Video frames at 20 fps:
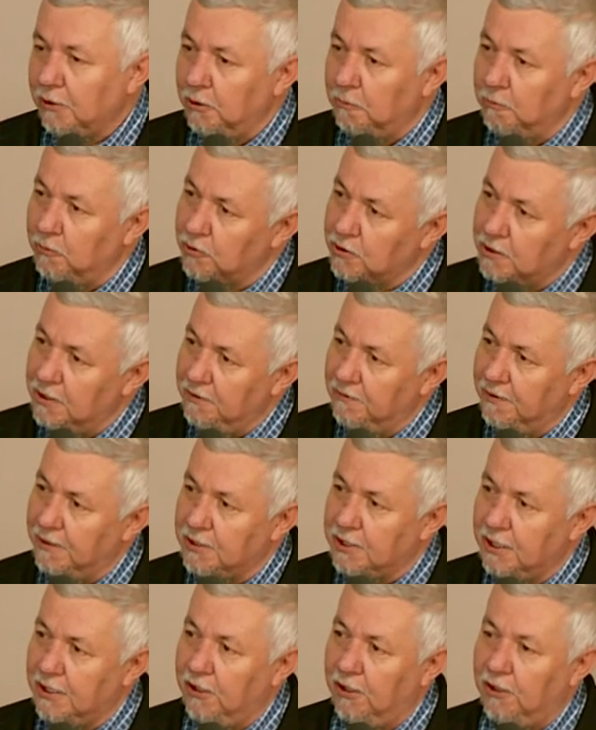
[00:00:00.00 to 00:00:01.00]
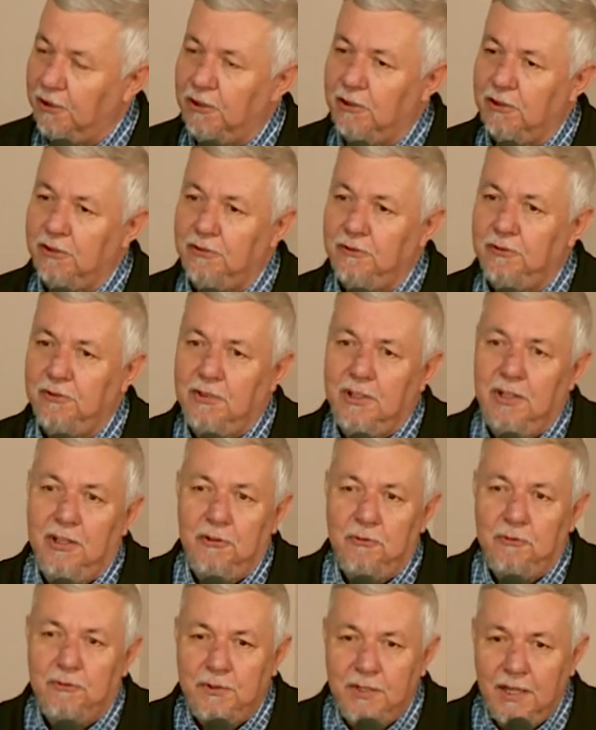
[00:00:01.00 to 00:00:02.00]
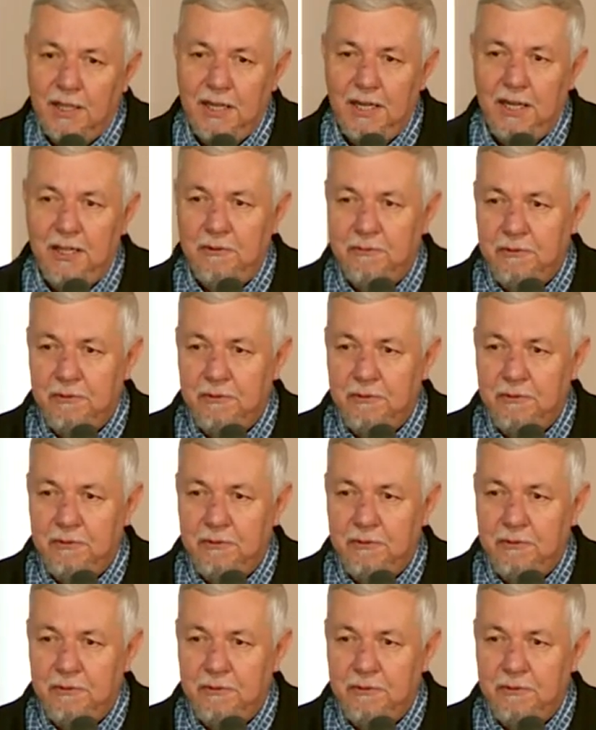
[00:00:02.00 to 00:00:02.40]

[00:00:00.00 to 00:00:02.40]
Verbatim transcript: to możliwe, że o wiele,